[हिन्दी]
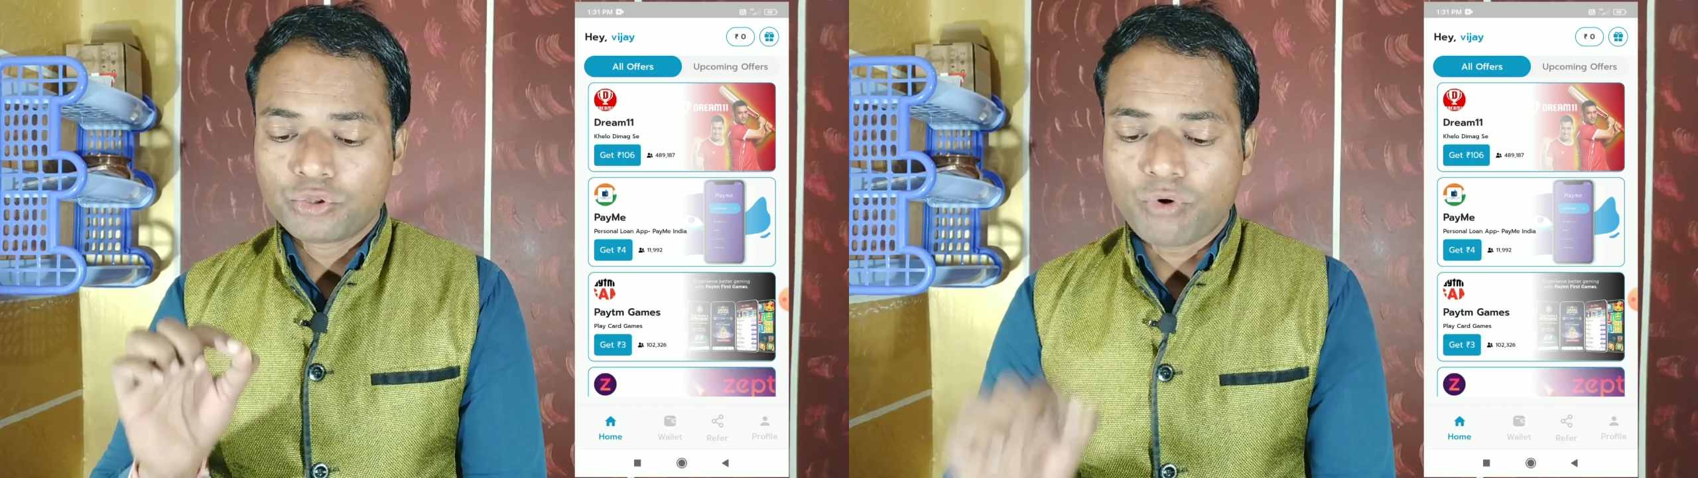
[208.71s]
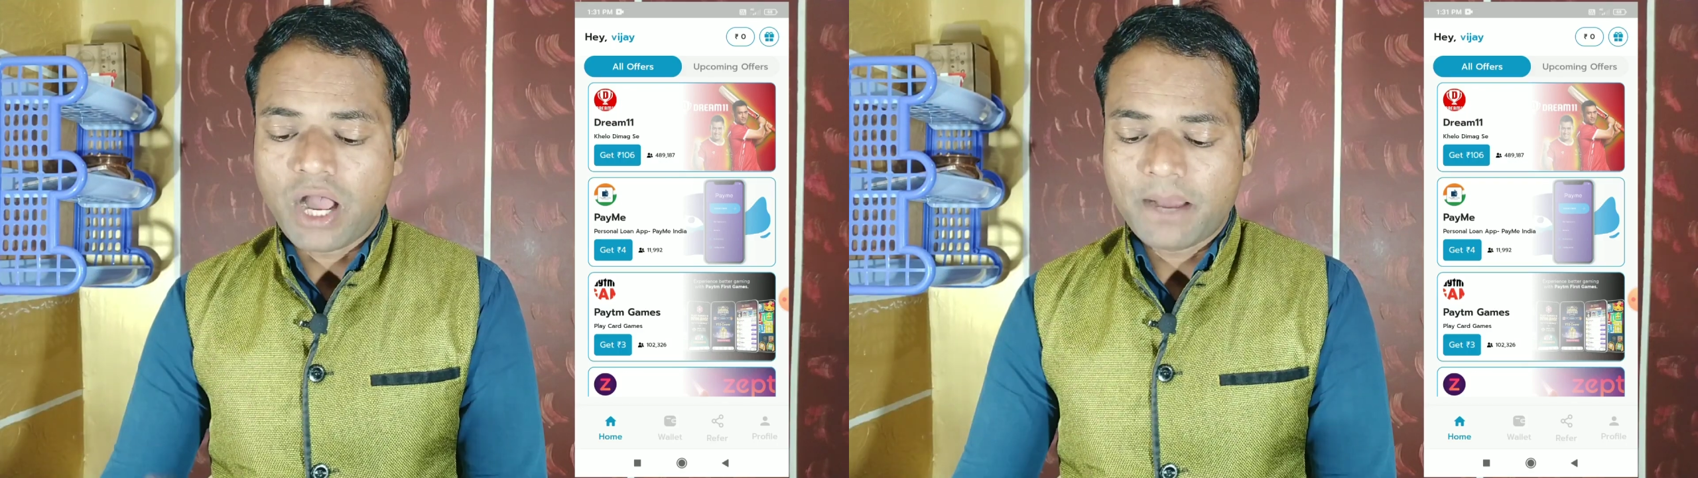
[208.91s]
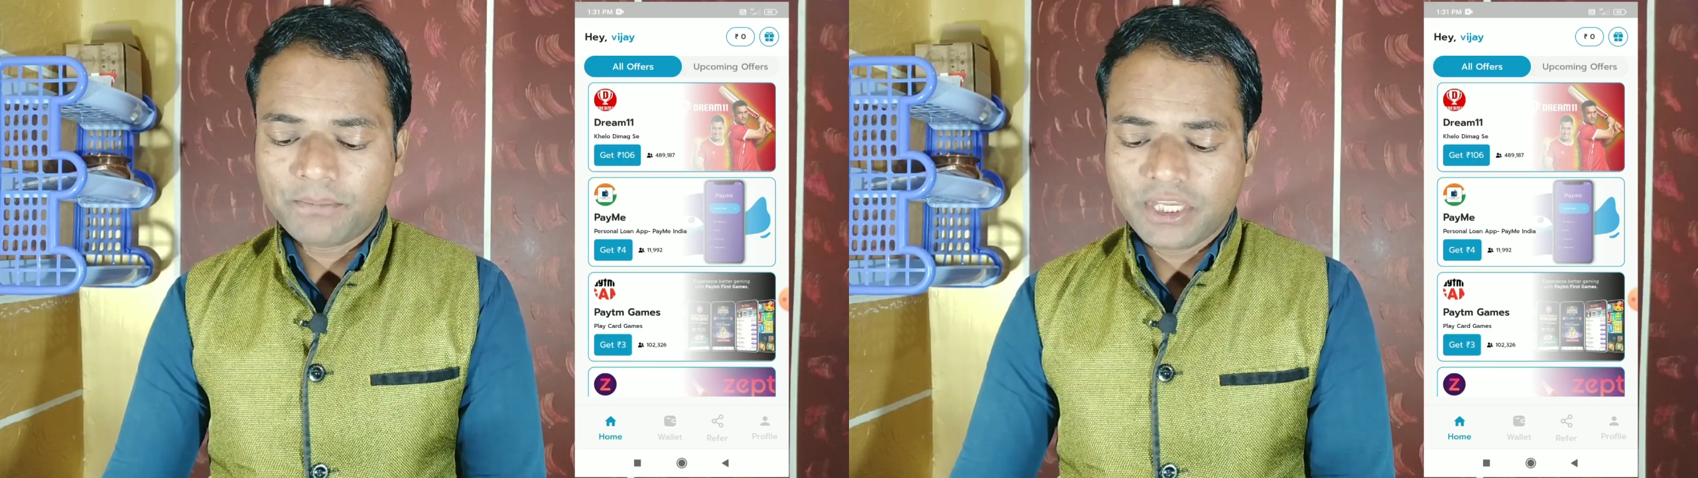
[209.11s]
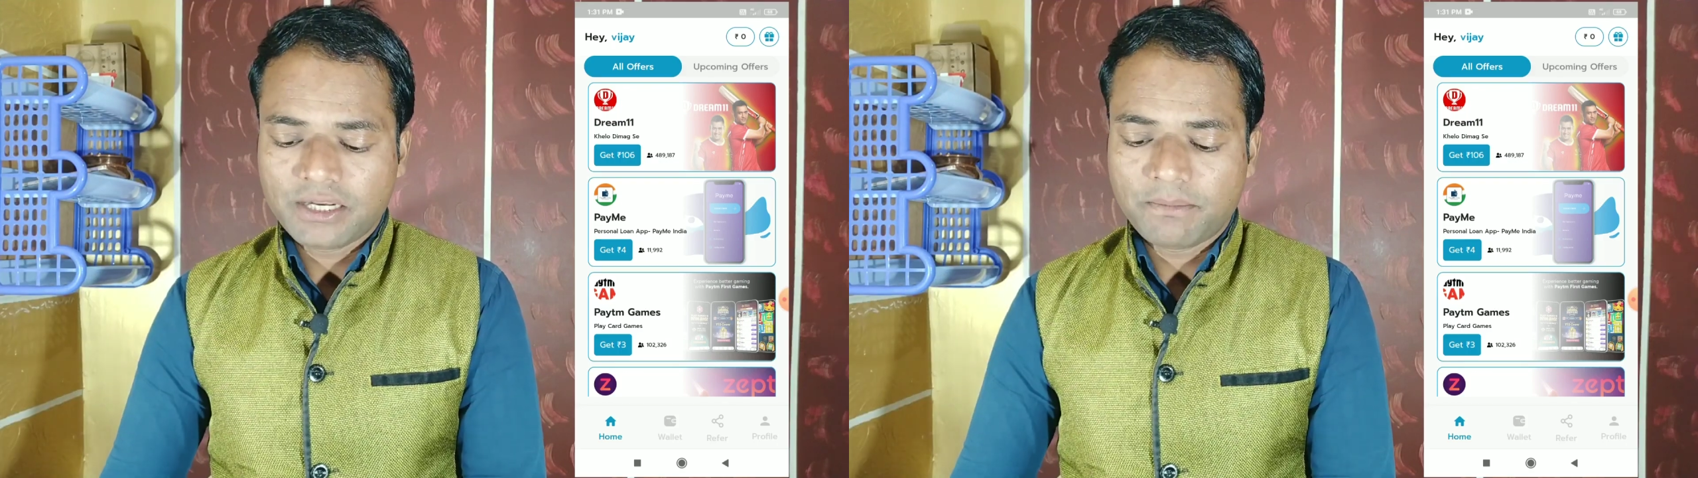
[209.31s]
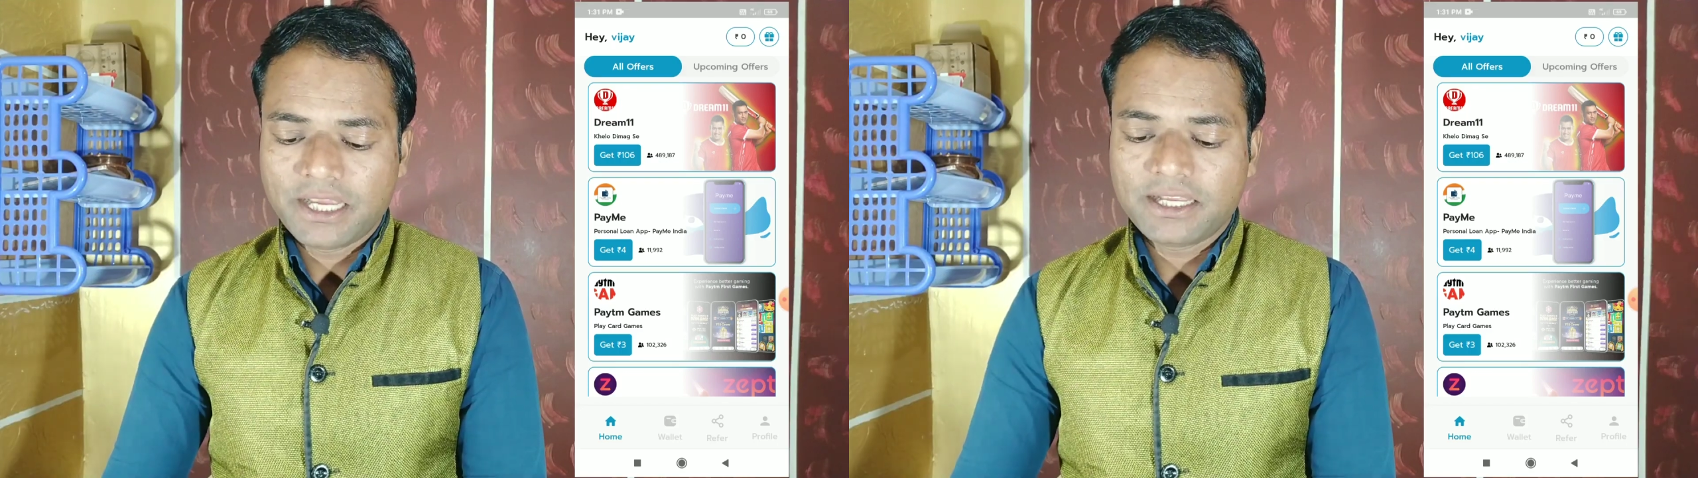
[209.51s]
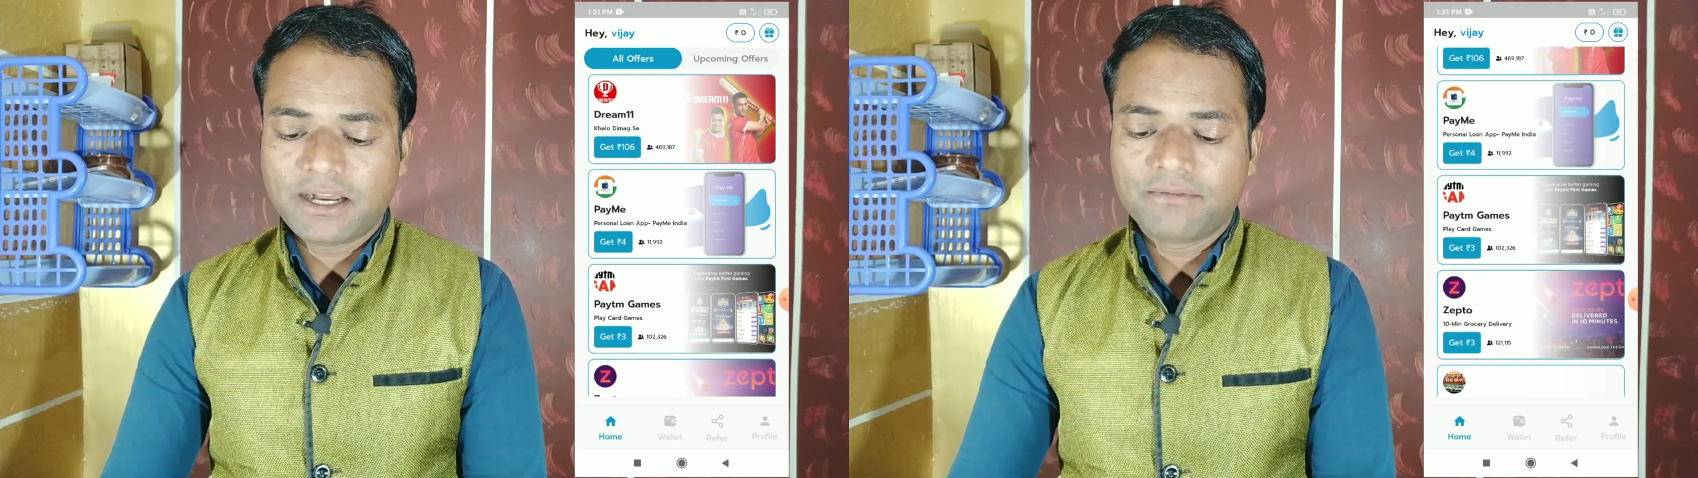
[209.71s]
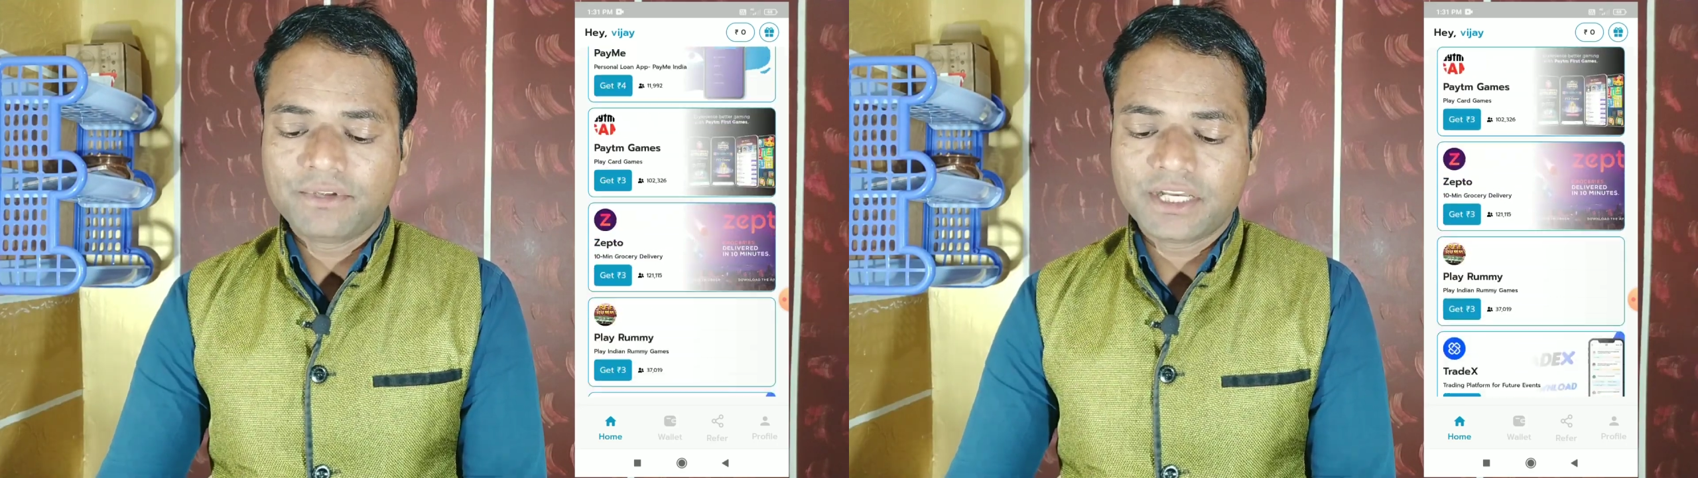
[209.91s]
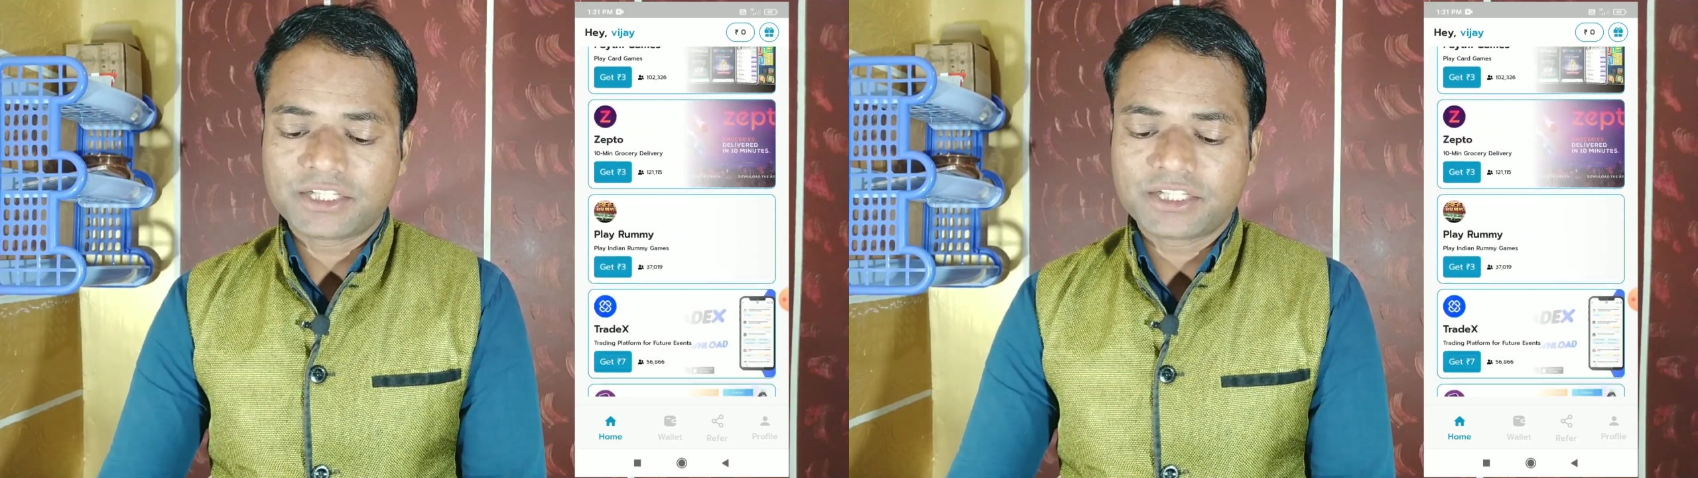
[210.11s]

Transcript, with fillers: तो आपकी कमाई काफ़ी